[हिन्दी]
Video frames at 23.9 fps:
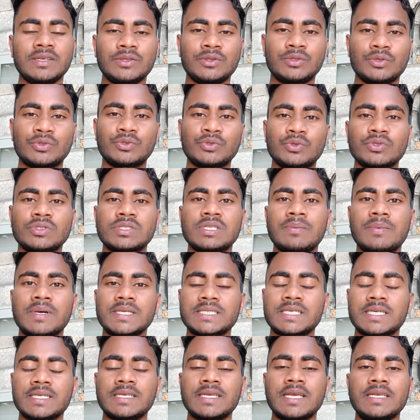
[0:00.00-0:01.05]
तो सोच समझ
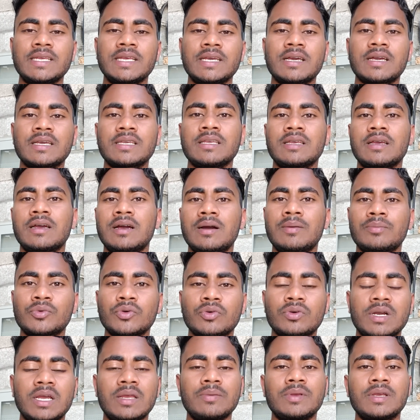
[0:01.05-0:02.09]
करके आइएगा कि हाँ हमको
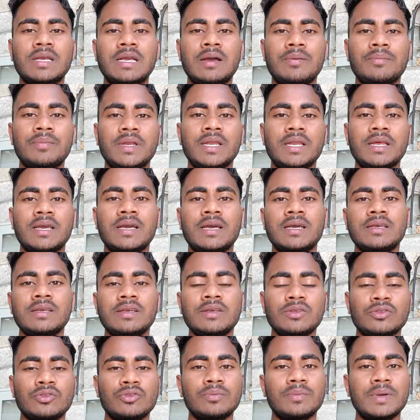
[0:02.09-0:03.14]
कहीं भी काम मिलेगा
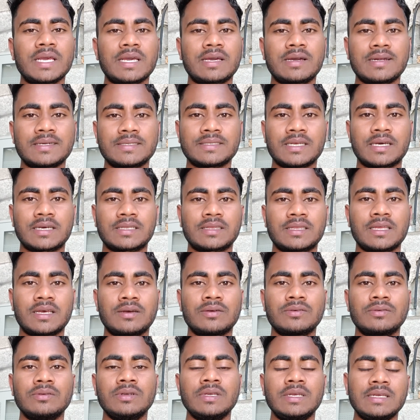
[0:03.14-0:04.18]
तो मैं कर सकता
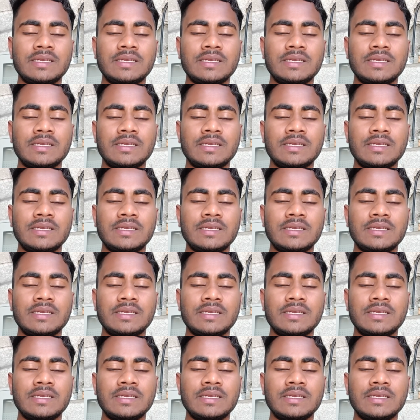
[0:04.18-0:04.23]
हूँ